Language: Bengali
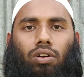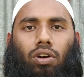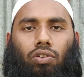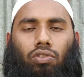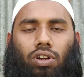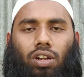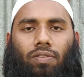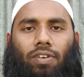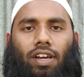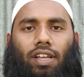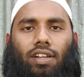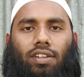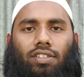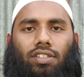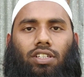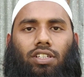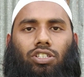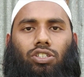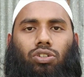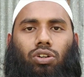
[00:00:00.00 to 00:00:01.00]
করোনা
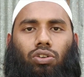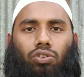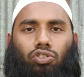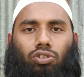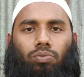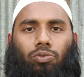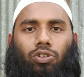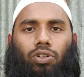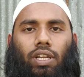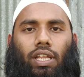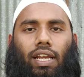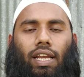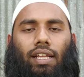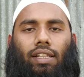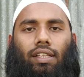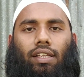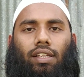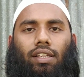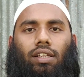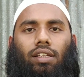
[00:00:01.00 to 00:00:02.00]
ভাইরাসের সংক্রমণ
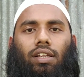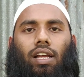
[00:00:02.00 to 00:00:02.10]
ঠেকাতে